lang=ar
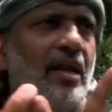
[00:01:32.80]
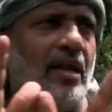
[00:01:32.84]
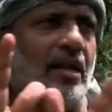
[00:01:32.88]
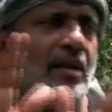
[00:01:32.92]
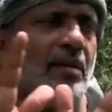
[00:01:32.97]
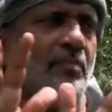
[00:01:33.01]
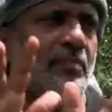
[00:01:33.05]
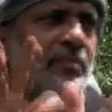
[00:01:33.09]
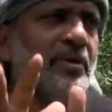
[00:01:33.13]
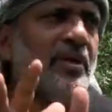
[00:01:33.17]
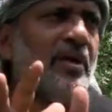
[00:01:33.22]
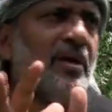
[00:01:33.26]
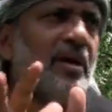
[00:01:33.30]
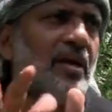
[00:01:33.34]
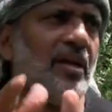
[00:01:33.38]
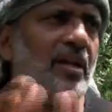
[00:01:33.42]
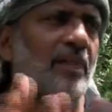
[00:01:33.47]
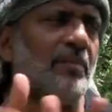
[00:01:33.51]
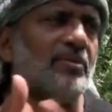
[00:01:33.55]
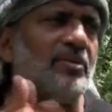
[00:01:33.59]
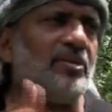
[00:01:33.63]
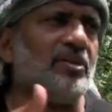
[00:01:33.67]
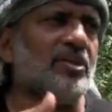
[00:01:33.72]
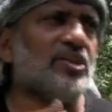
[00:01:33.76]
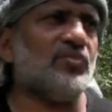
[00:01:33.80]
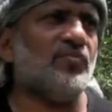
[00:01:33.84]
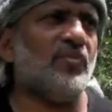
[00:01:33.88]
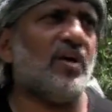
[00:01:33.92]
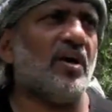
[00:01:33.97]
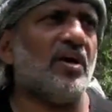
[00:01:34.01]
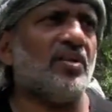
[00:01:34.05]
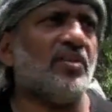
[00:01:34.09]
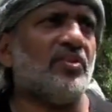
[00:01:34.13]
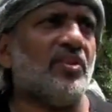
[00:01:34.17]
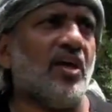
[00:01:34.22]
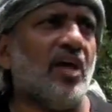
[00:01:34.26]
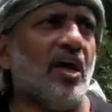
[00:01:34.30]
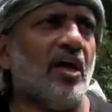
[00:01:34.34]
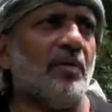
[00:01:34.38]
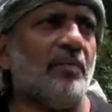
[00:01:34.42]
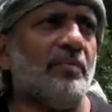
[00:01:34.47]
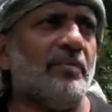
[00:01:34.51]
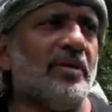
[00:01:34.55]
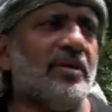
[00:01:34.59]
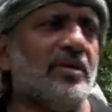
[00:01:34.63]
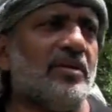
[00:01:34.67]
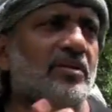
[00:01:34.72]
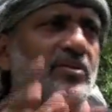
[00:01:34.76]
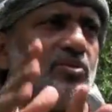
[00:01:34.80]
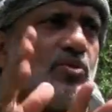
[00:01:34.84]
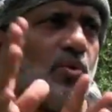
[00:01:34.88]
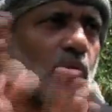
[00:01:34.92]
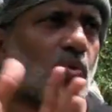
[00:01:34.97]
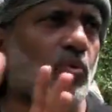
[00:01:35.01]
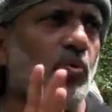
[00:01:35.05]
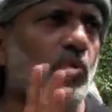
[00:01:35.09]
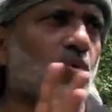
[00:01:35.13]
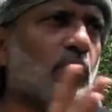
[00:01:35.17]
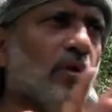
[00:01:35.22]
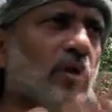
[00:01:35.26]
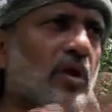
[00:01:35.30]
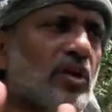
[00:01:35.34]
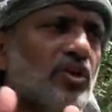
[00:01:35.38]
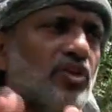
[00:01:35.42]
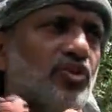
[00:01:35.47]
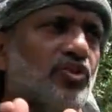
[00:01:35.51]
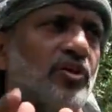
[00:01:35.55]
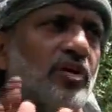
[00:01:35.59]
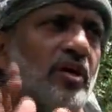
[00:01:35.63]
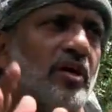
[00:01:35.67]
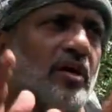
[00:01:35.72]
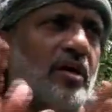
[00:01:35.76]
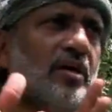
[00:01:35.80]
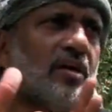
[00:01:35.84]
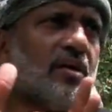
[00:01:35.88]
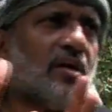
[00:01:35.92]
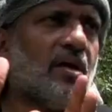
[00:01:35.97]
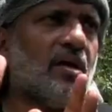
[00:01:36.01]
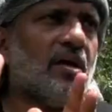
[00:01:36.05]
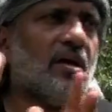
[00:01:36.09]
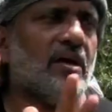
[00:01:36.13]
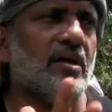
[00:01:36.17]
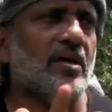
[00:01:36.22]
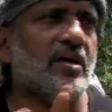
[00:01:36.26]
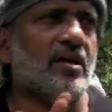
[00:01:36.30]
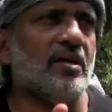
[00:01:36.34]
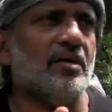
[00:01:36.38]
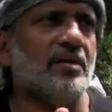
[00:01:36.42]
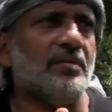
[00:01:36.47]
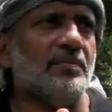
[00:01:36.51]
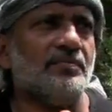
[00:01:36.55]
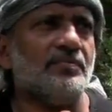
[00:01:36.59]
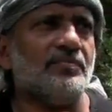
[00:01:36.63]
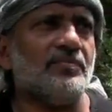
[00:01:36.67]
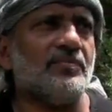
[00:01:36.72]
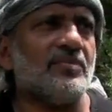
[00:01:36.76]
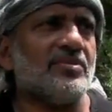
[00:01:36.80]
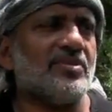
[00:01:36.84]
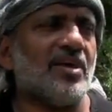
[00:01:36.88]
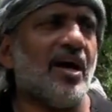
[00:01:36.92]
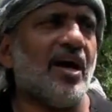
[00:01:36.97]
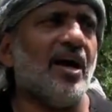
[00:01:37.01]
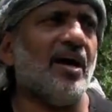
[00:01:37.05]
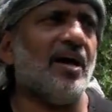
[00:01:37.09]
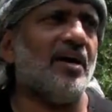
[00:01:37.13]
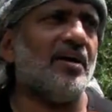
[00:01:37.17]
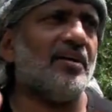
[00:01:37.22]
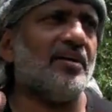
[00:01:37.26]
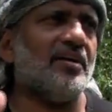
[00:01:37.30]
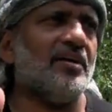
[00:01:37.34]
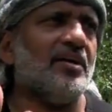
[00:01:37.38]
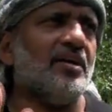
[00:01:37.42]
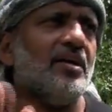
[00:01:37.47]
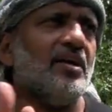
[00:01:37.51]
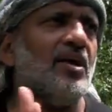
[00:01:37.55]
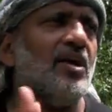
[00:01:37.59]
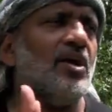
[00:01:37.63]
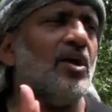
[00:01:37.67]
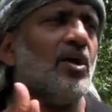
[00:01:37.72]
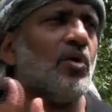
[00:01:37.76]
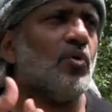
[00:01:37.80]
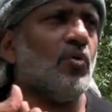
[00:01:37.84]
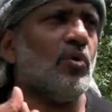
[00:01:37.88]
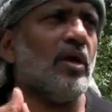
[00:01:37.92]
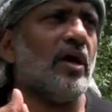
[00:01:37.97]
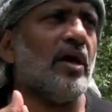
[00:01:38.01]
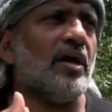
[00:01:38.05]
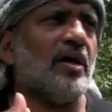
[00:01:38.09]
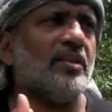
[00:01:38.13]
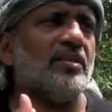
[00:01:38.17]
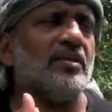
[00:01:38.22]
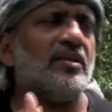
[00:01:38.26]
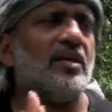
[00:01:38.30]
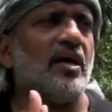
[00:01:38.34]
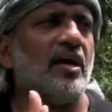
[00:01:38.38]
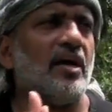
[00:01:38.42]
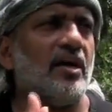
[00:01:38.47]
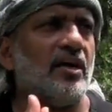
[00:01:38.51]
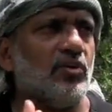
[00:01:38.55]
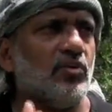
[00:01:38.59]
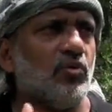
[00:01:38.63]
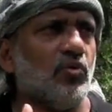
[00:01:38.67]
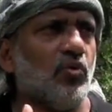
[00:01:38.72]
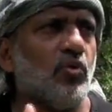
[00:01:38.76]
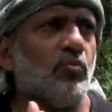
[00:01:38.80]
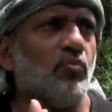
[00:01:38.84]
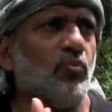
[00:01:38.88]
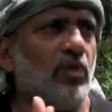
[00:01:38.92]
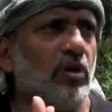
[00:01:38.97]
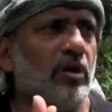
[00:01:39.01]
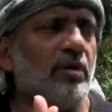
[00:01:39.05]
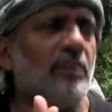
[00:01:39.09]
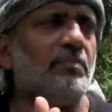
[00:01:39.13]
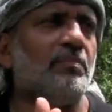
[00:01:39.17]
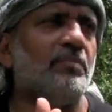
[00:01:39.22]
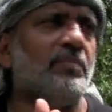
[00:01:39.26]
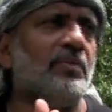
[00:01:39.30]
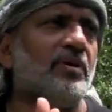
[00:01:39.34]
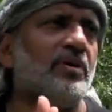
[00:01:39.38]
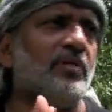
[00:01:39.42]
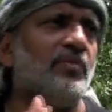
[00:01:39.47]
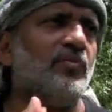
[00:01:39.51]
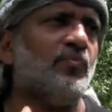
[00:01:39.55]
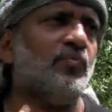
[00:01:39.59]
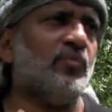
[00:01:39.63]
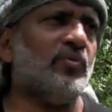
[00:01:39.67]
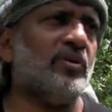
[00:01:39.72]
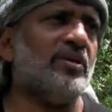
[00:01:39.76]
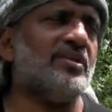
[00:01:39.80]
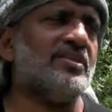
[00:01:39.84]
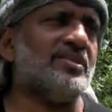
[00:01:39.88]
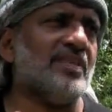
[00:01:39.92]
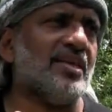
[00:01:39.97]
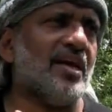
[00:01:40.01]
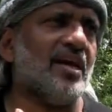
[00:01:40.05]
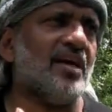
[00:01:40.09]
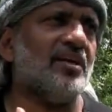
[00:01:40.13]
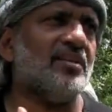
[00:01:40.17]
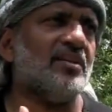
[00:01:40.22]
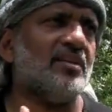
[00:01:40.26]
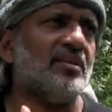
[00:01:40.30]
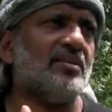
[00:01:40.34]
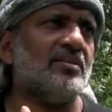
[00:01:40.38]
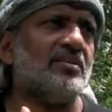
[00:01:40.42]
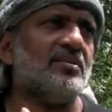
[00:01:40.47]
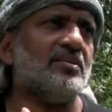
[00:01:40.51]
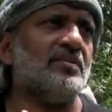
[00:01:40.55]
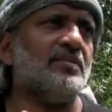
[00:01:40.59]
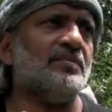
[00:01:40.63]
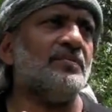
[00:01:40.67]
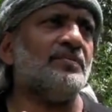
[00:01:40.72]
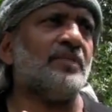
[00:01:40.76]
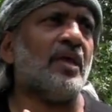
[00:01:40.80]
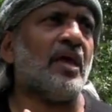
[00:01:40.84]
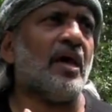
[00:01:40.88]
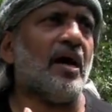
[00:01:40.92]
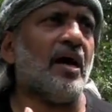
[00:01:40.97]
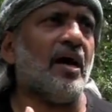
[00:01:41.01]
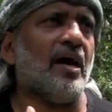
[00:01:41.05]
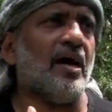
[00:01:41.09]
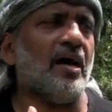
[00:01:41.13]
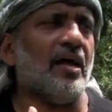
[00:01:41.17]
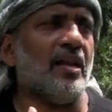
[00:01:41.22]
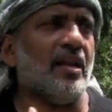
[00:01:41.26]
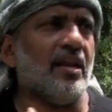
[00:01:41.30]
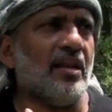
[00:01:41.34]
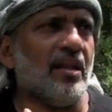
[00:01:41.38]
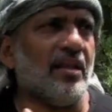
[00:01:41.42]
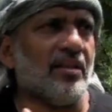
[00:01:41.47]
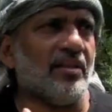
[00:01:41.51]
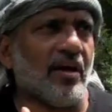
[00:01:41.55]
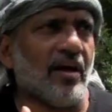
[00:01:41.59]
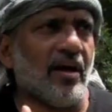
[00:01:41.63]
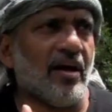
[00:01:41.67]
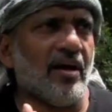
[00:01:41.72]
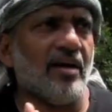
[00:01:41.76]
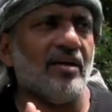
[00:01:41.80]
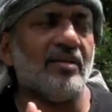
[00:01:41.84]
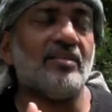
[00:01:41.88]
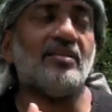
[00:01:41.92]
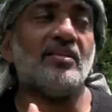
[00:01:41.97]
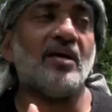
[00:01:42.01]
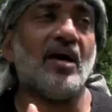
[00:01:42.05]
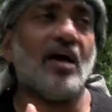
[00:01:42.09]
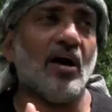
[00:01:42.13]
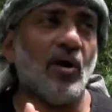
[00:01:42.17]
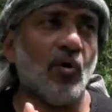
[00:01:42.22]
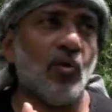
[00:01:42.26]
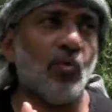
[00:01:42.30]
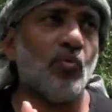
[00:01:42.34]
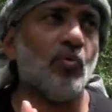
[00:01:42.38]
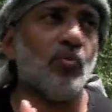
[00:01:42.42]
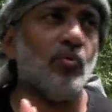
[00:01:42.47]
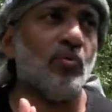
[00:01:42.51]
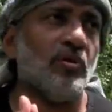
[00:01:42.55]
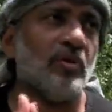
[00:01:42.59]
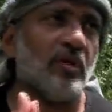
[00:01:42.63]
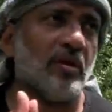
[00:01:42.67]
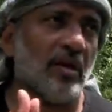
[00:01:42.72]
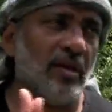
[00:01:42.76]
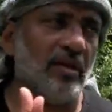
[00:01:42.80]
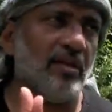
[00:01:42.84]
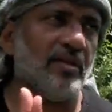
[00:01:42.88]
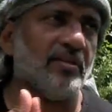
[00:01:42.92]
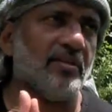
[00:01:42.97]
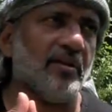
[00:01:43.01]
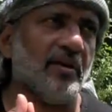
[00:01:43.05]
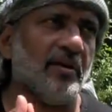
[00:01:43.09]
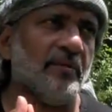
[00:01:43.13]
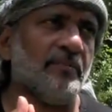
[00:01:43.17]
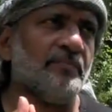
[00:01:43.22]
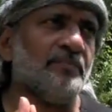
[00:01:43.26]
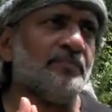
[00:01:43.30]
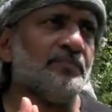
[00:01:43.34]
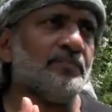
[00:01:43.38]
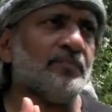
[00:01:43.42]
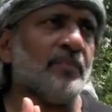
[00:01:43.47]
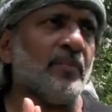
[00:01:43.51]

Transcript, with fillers: البيئة اللي بتعيش فيها الثعابين صخور أشجار آه، صحاري كل هذه لها دور مهم في زيادة اللدغات أو قلتها